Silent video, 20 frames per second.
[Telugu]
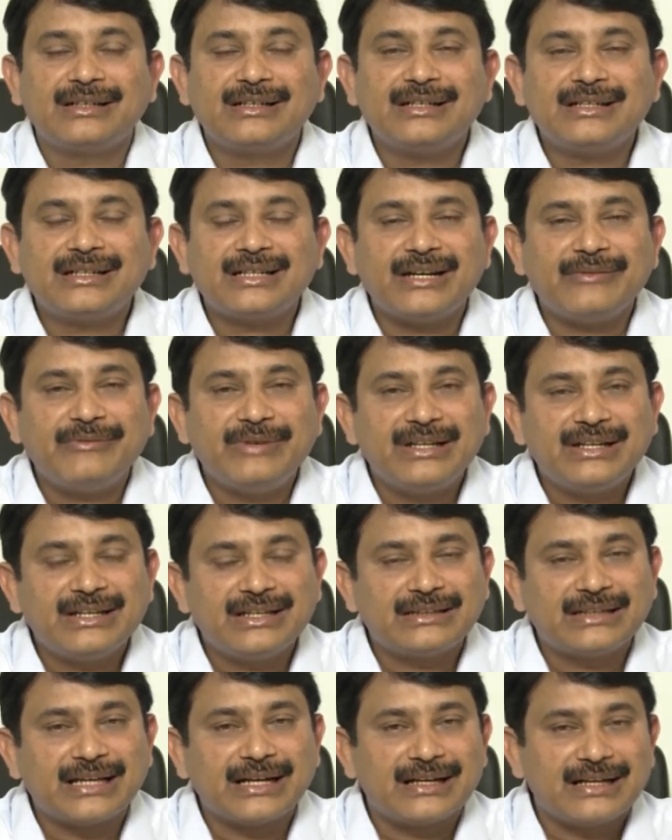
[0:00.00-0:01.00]
ఇంకా వినికిడి
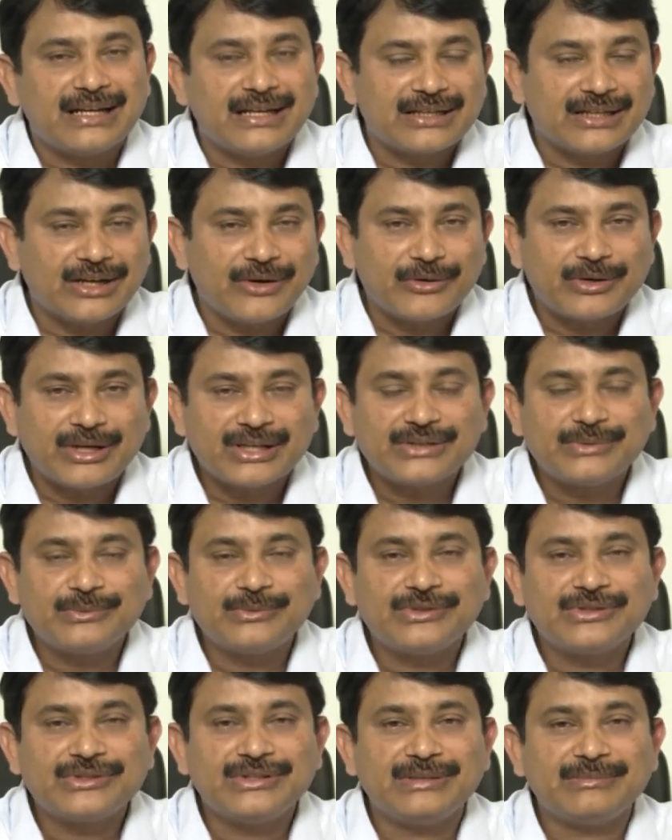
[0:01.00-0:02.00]
తగ్గడానికి అవకాశం
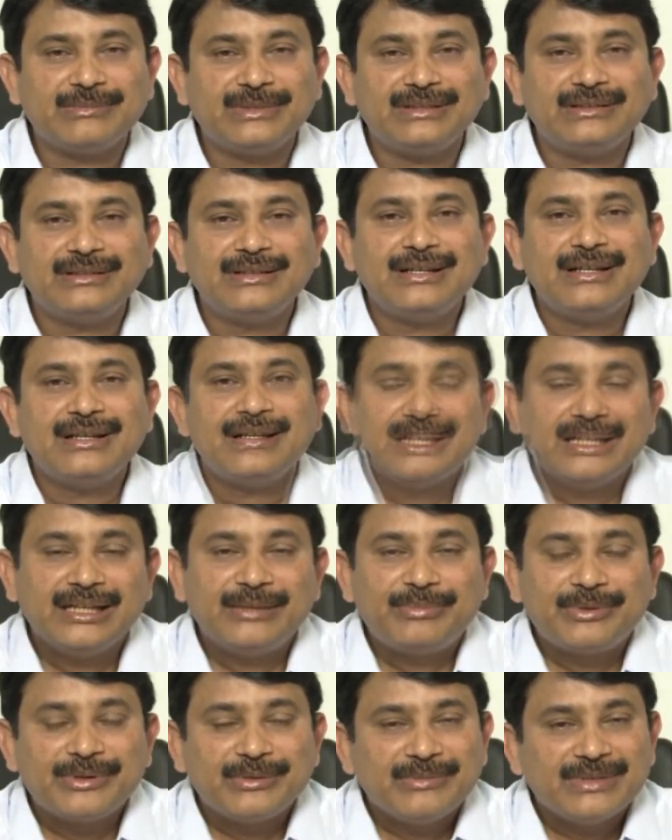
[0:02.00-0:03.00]
ఉంటుందమ్మా
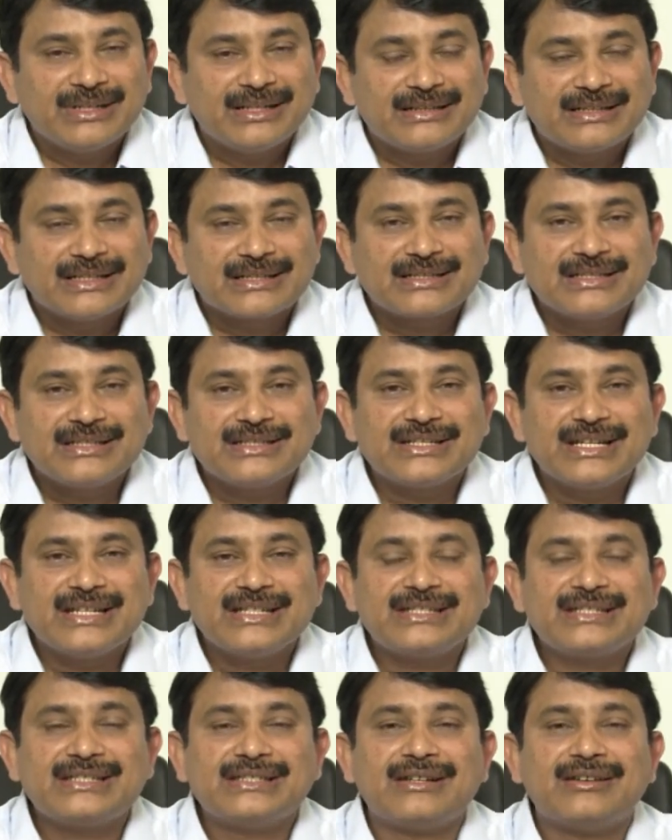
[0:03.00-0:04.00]
ఇప్పుడు మీరు టెస్టులు
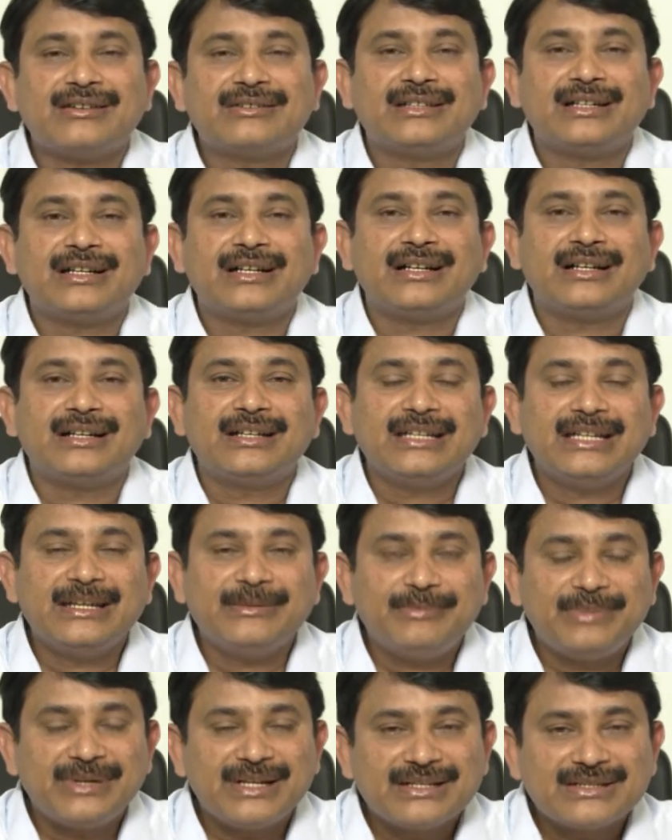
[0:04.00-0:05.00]
చేయించిన తర్వాత
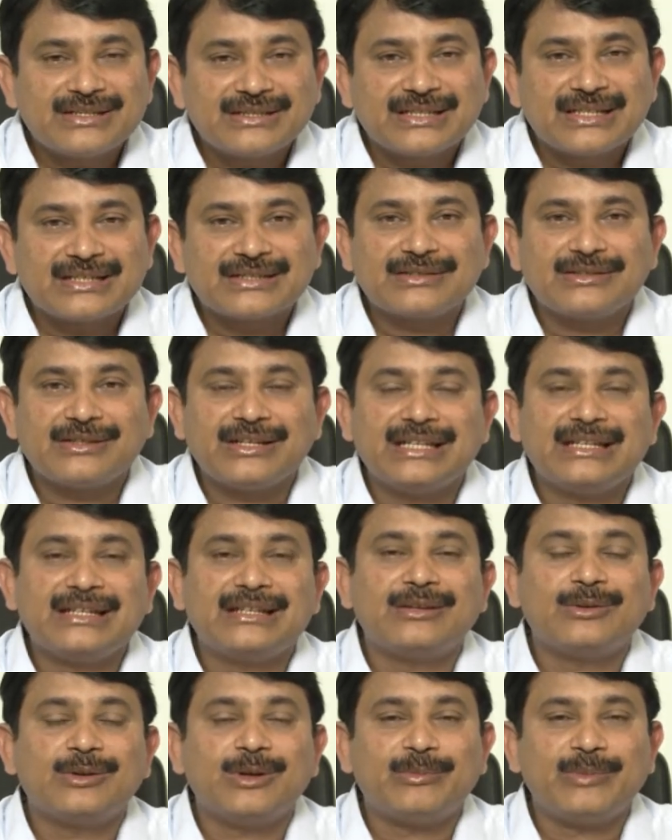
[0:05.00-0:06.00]
ఇంపిడెన్స్ టెస్ట్లో
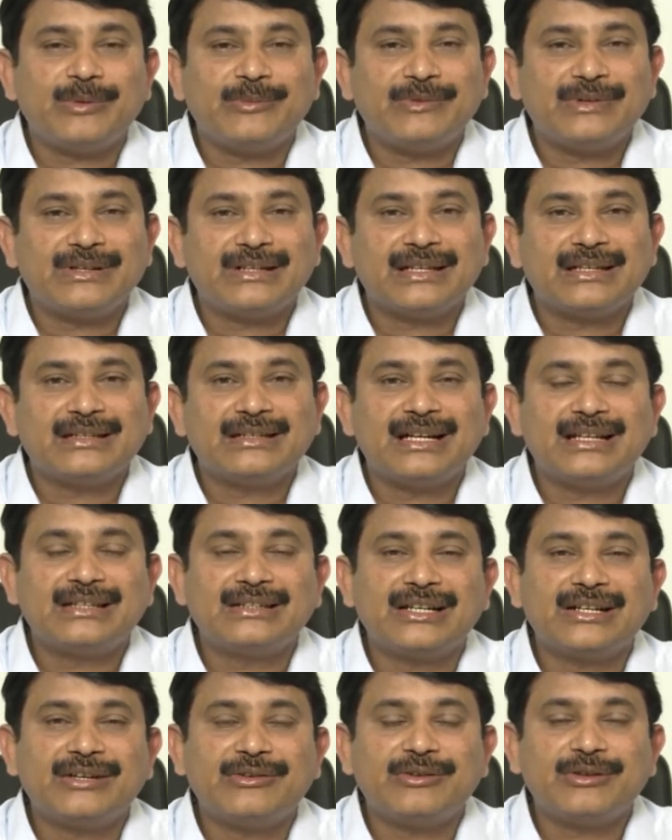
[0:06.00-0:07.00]
ఏదైనా లోపం ఉంటే దాని
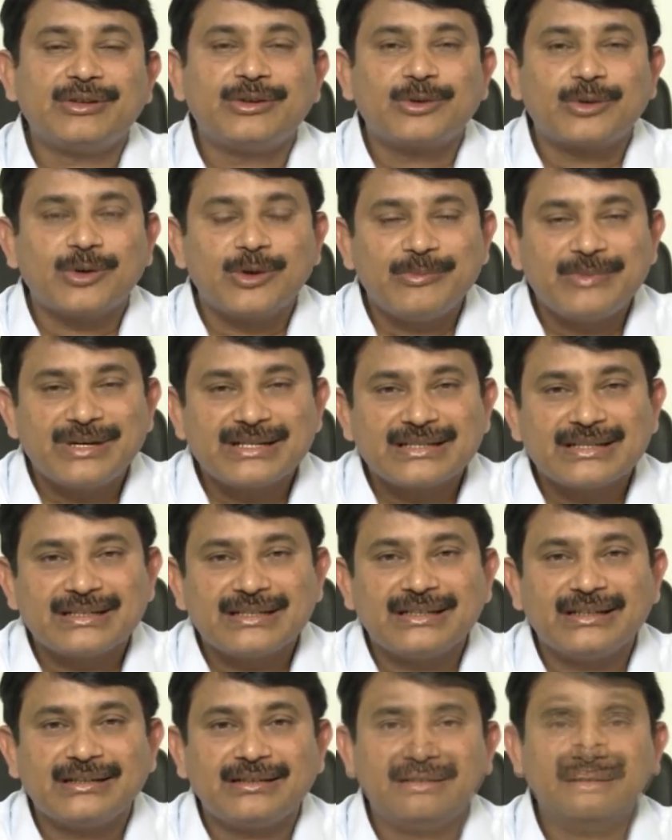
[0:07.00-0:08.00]
తగినట్టు గ్రోమెట్స్
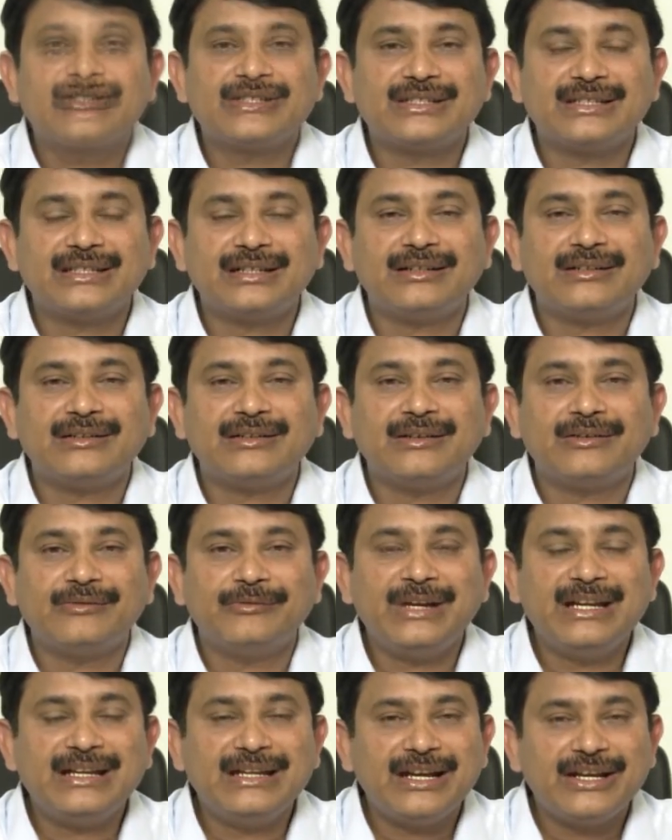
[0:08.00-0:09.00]
అనే చిన్న
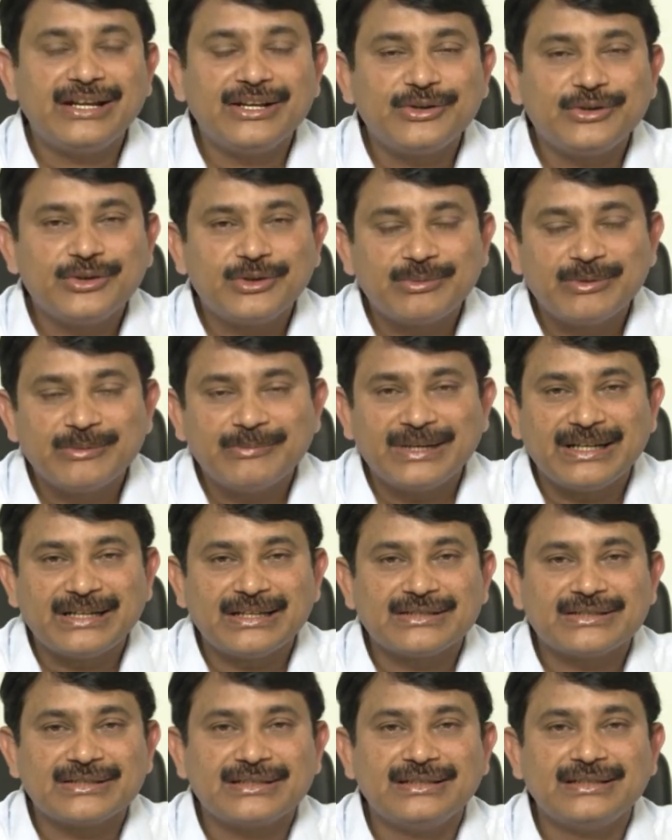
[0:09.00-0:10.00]
వెంటిలేటింగ్ ట్యూబ్ని
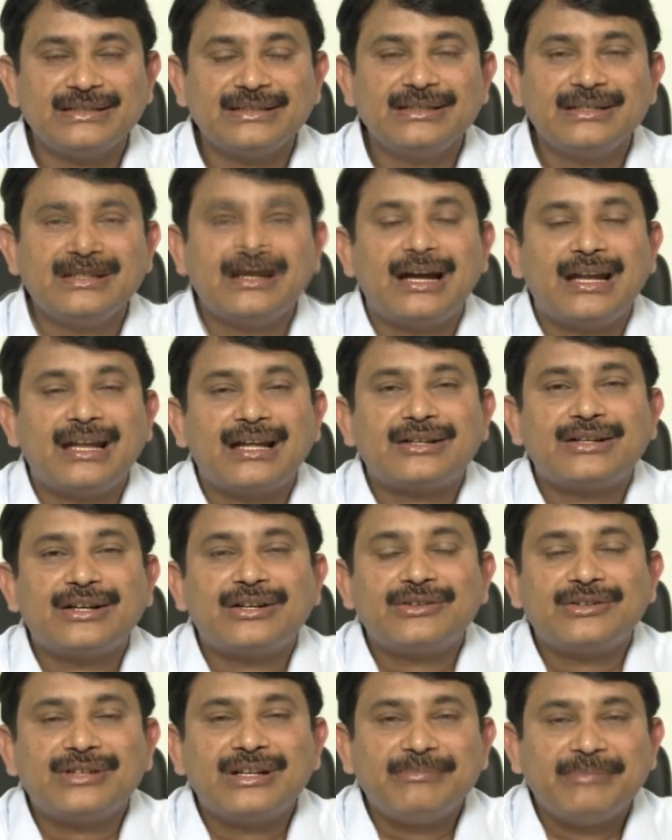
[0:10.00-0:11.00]
పెట్టచ్చండి అలా
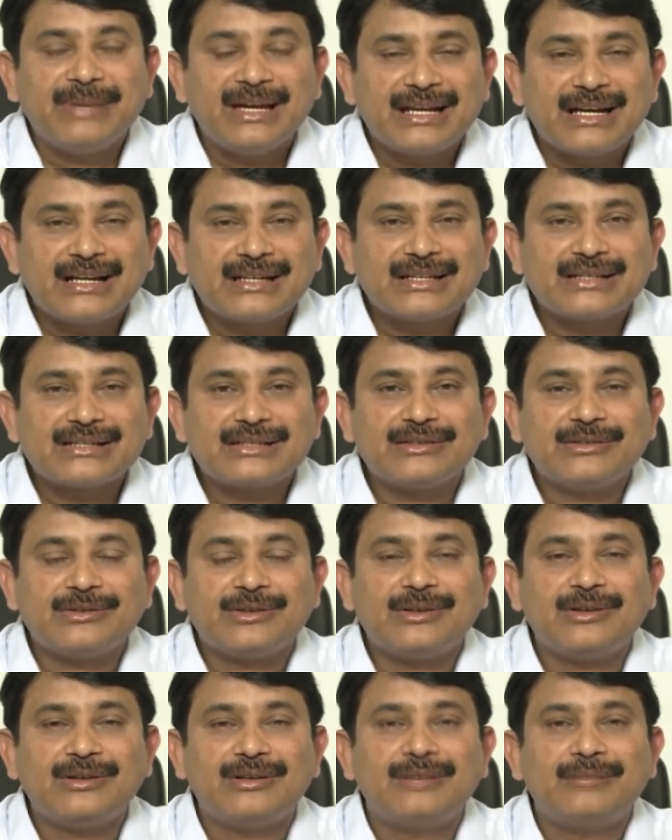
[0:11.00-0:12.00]
కాకుండా బెరా టెస్ట్లో
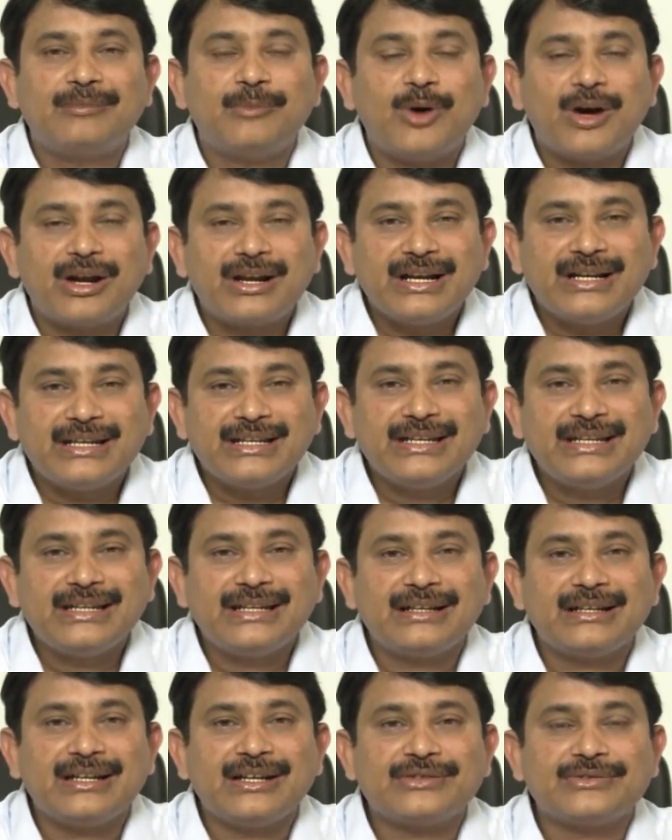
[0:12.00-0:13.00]
మోడరేట్
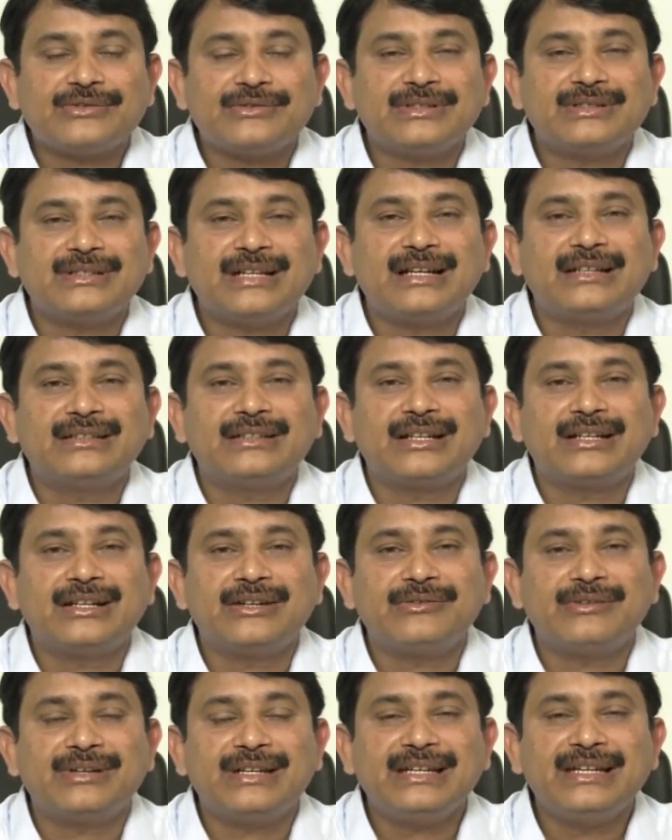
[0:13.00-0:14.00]
హీరింగ్ లాస్ ఉంటే దాని
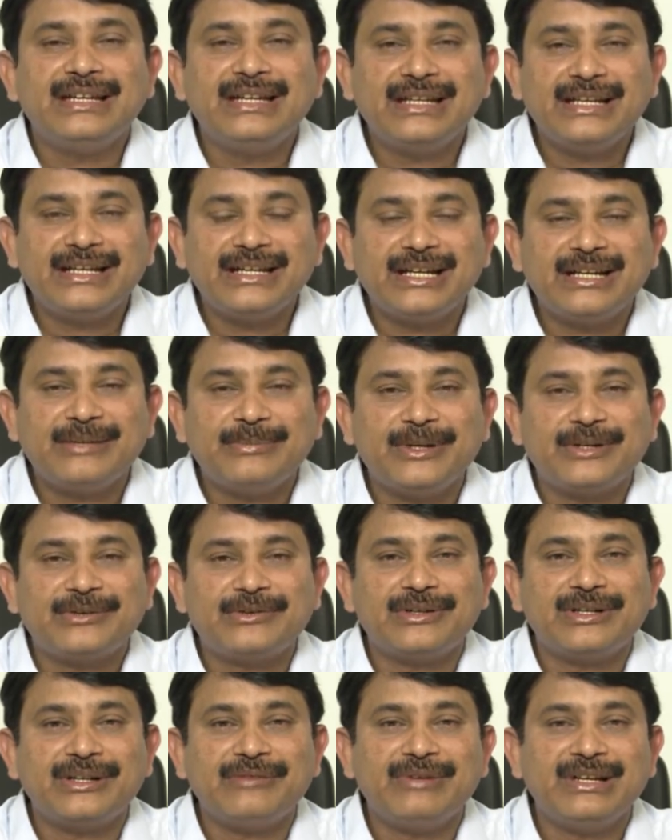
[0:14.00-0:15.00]
తగినటువంటి హీరింగ్ ఎయిడ్
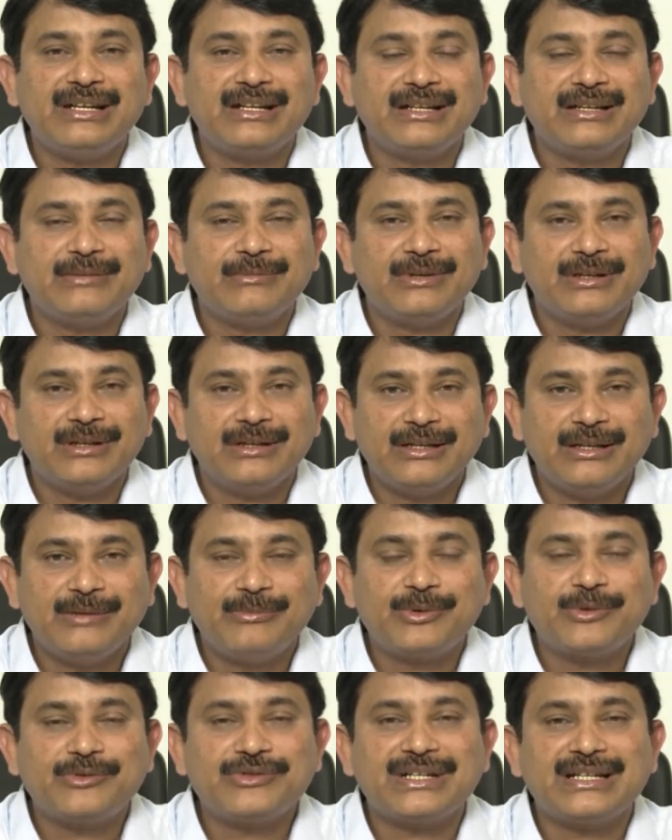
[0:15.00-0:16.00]
పెట్టుకుంటే వినికిడి
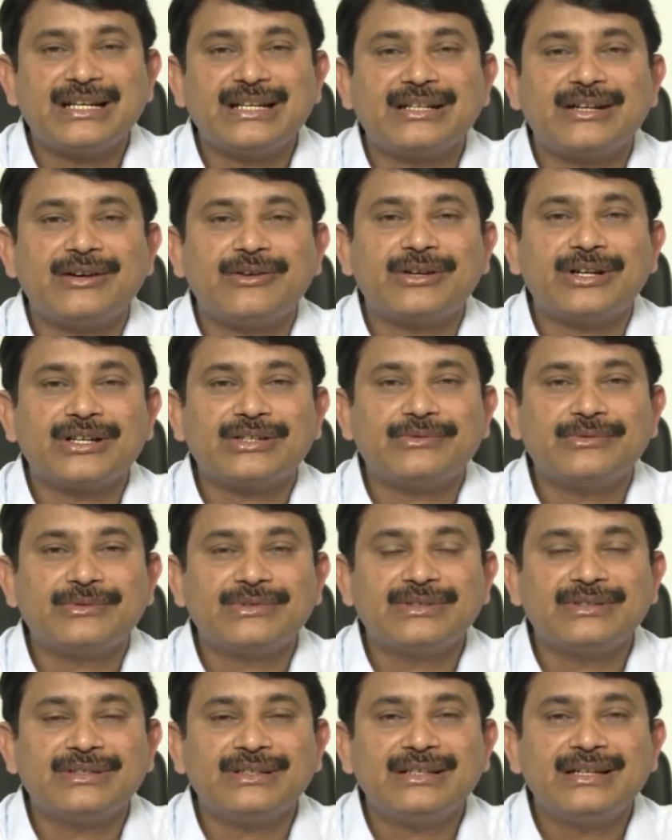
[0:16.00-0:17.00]
ఇంప్రూవ్ చేయడానికి అవకాశం
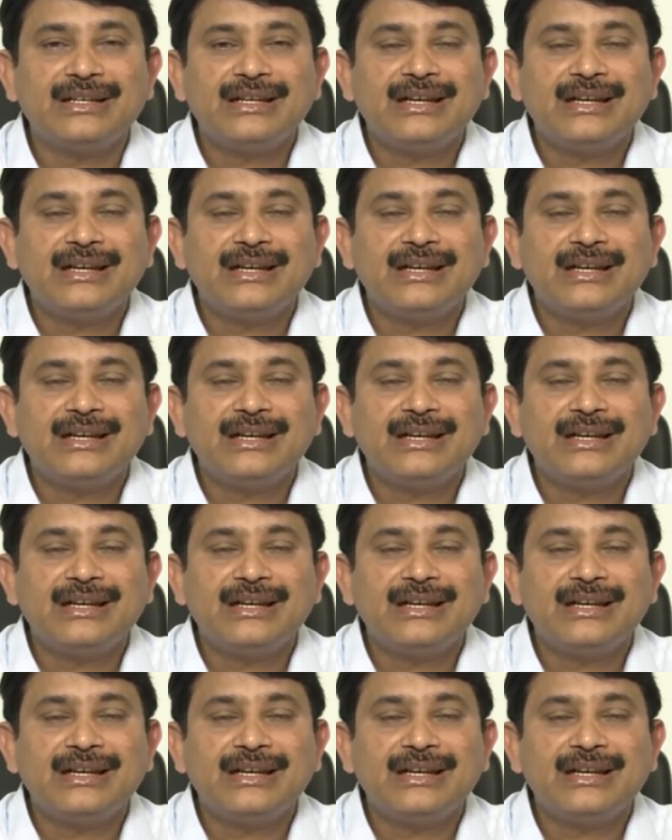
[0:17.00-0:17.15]
ఉంటుంది